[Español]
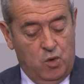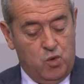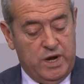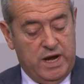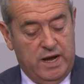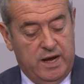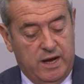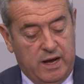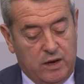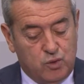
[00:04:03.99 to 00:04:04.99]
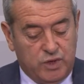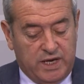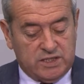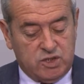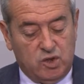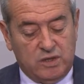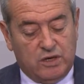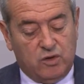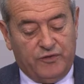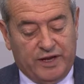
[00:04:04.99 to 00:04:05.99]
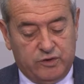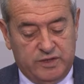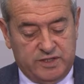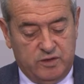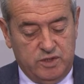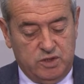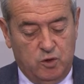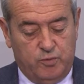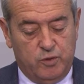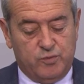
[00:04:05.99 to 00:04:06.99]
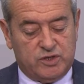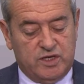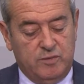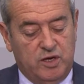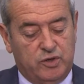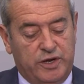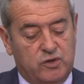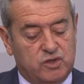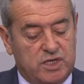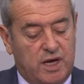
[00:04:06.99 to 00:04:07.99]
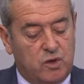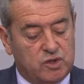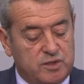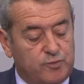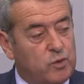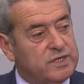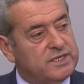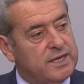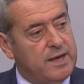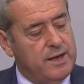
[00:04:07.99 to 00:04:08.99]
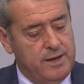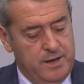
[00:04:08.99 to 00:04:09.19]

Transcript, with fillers: una adjudicación del contrato de servicios por un procedimiento negociado sin publicidad